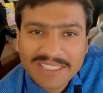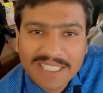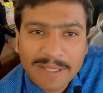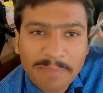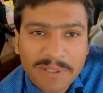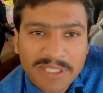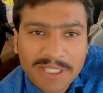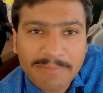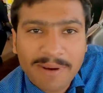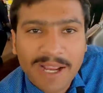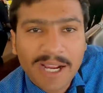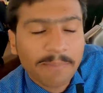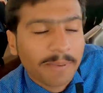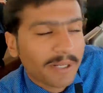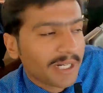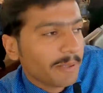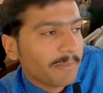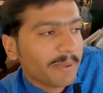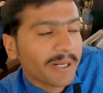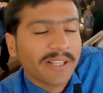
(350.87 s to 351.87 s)
भाई साहब पीछे
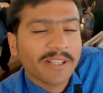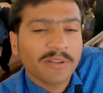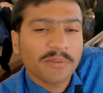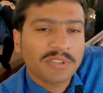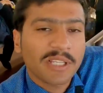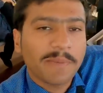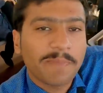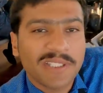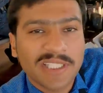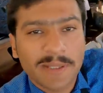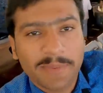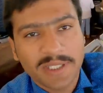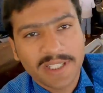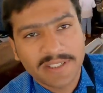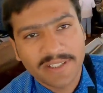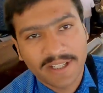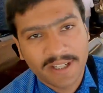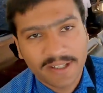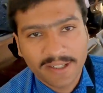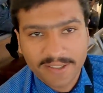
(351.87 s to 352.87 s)
बैग पकड़ पकड़ के उसके पीछे
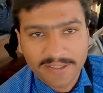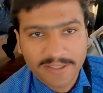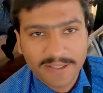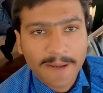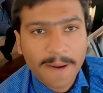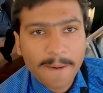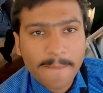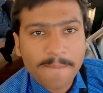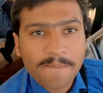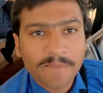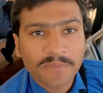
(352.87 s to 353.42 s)
पीछे जा रहे थे